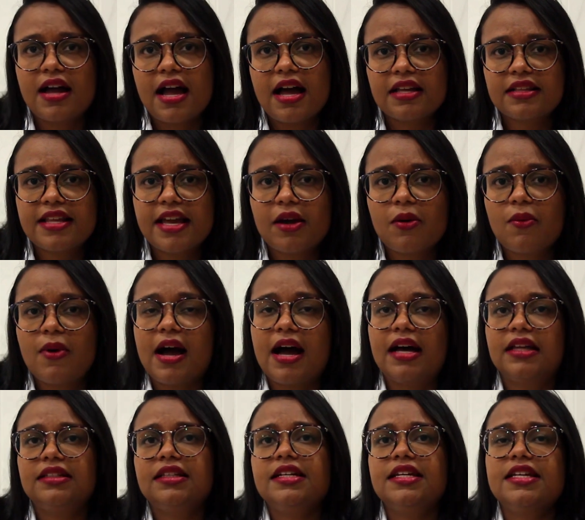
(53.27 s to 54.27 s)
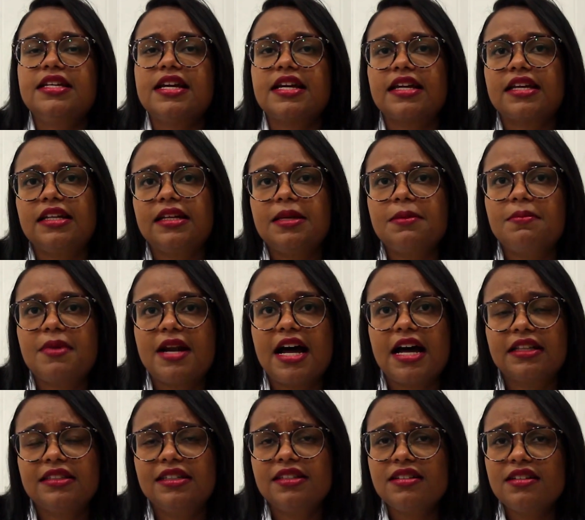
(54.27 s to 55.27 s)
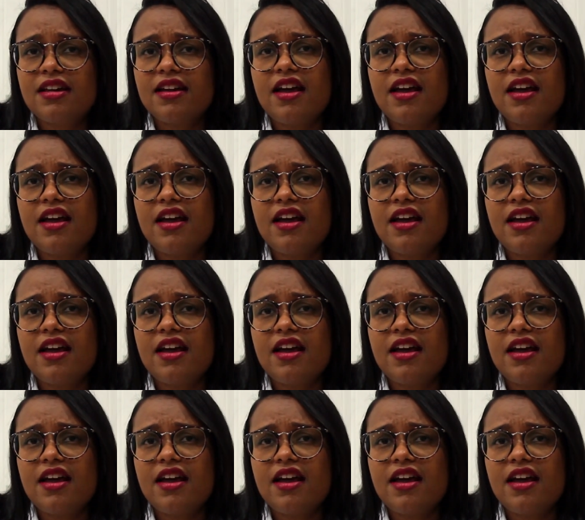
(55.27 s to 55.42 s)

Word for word: adequada e equilibrada,